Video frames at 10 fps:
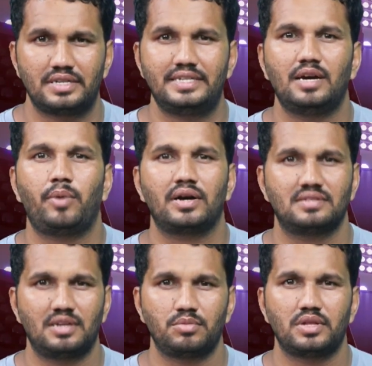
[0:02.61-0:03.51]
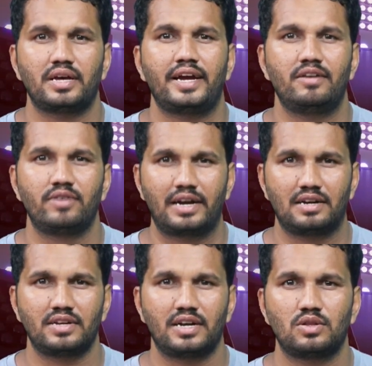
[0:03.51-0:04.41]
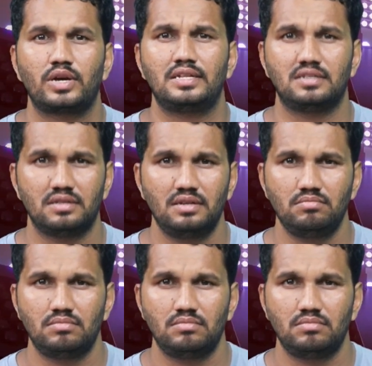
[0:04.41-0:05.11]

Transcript: ఇండియా పాకిస్తాన్ మీద ఏడు వికెట్ల తేడాతో గెలిచింది